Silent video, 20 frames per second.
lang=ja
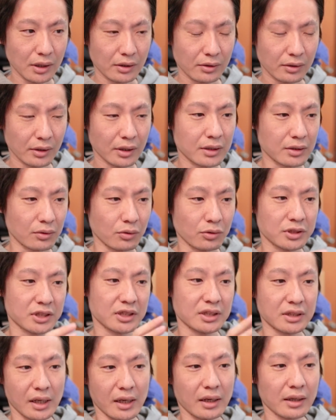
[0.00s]
さらに欲
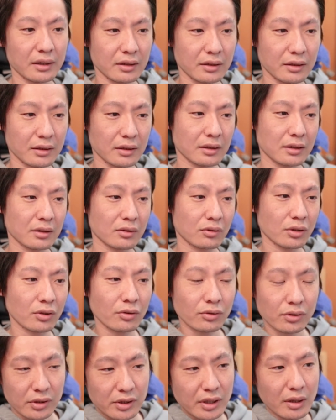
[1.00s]
しい絵、これ
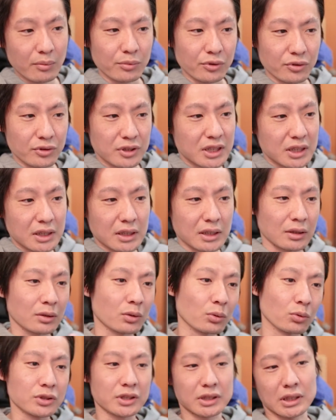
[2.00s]
を全部シーン
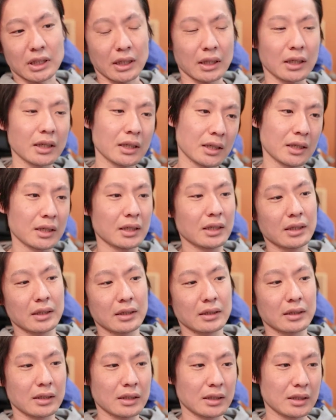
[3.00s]
通して
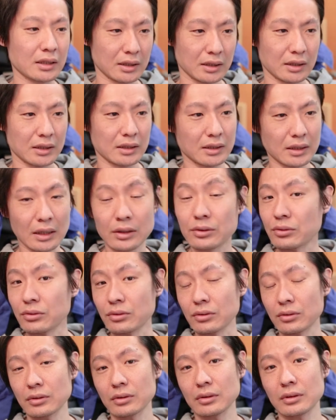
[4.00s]
や
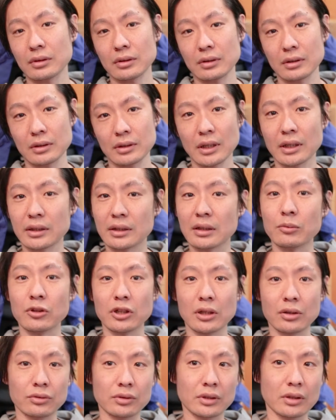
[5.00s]
るやって
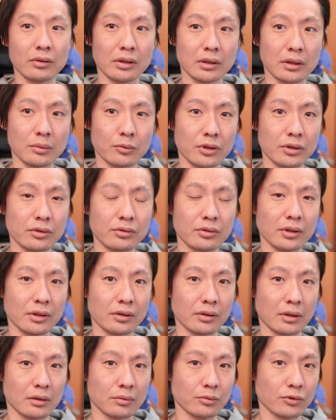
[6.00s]
もらうっていう方もいるんで
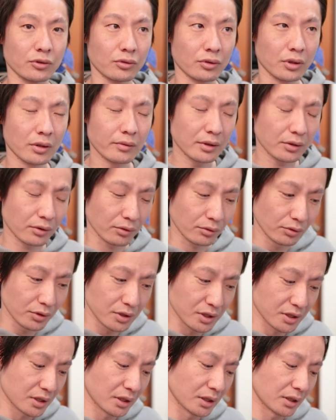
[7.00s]
すけども、これはすご
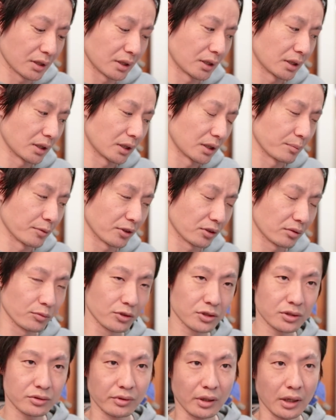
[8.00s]
い時間がかかります。
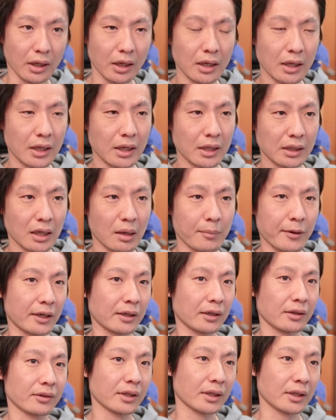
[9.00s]
もしくは
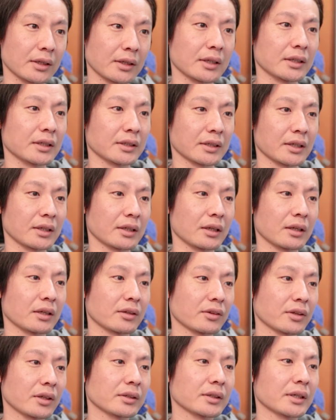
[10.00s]
カメラが台なきゃいけな
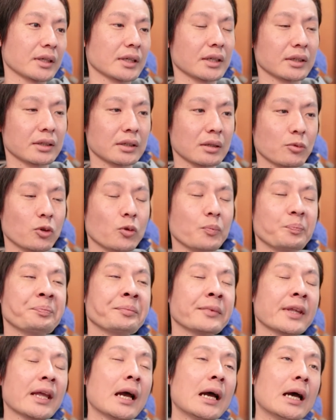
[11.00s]
い。3台やっても、
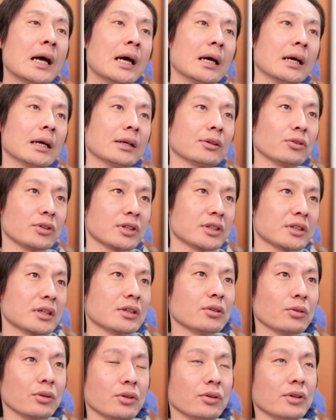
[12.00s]
引
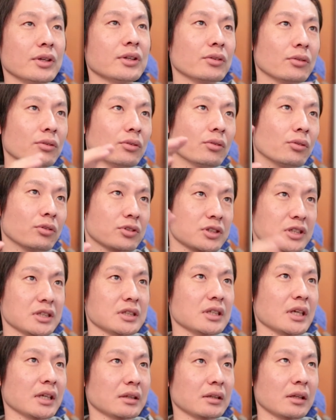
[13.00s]
きと寄りと欲
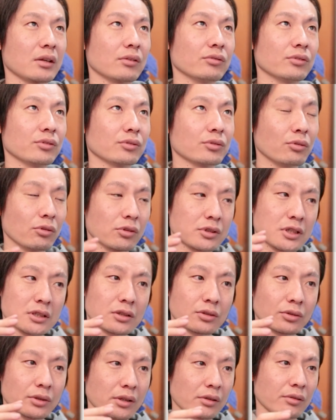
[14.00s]
しい絵っていうのを同時
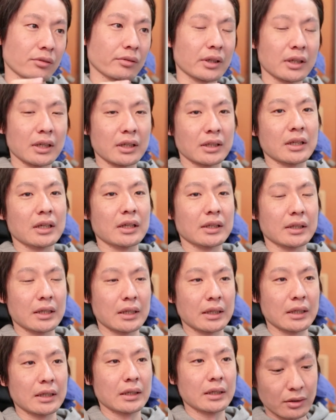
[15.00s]
に撮れるとは限らな
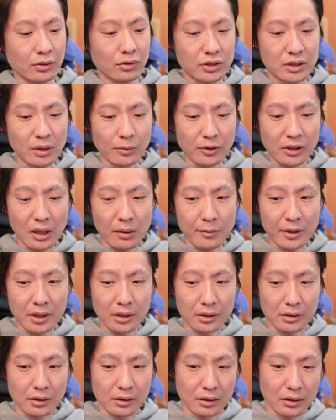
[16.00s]
い。どうしても
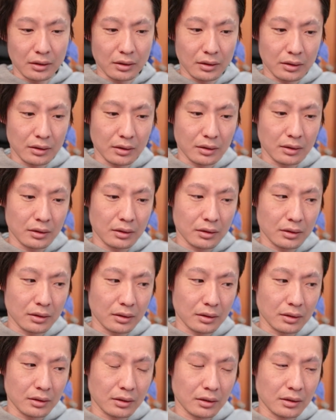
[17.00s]
カメラ
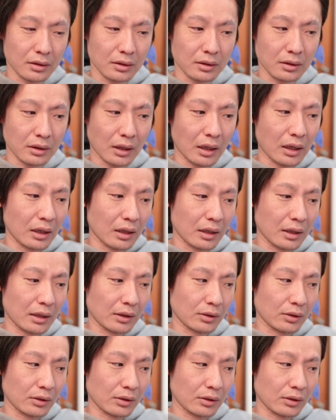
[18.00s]
が、